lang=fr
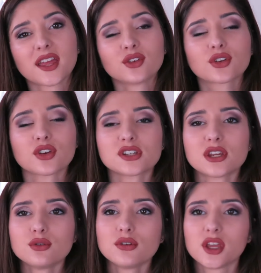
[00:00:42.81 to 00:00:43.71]
cadeau que
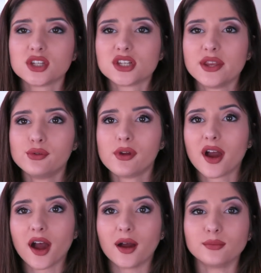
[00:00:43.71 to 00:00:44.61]
j'ai eu, et je l'ai eu
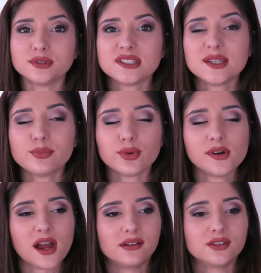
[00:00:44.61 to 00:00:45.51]
un petit
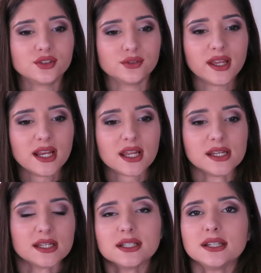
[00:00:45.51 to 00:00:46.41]
peu avant Noël,
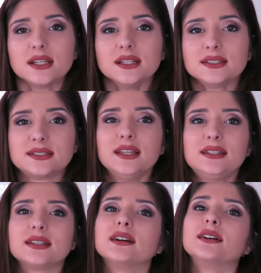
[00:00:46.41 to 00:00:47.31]

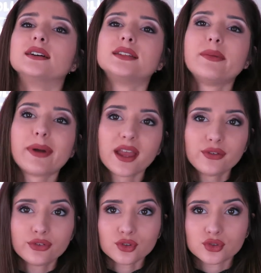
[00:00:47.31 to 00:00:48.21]
c'est un
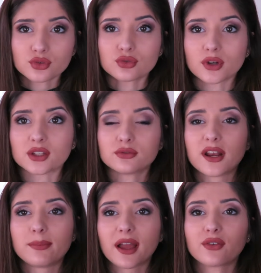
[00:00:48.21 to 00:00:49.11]
appareil photo, donc un
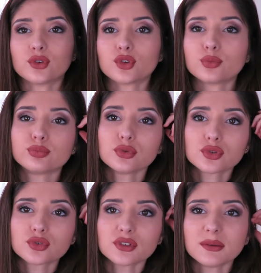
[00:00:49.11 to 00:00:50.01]
nouvel appareil photo
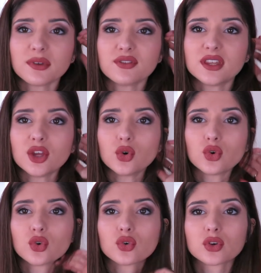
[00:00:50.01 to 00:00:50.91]
pour tourner mes
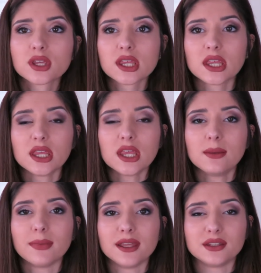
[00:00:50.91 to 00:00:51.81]
vidéos,
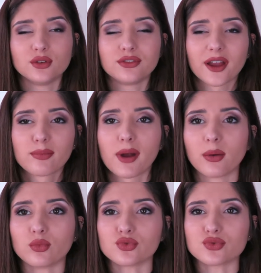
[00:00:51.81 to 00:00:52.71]
qui m'a été offert
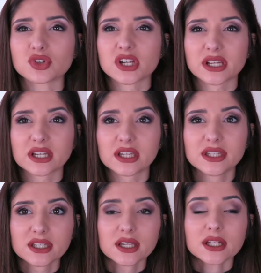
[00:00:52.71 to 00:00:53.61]
par mon chéri.
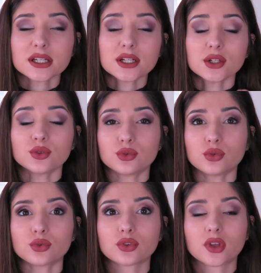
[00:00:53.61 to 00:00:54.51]

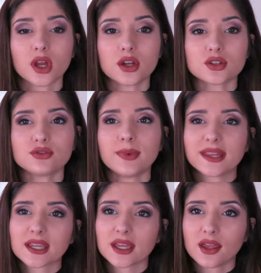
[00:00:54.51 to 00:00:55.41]
Donc, euh, je vous
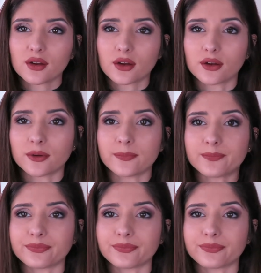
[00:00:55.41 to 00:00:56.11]
mettrai... Euh,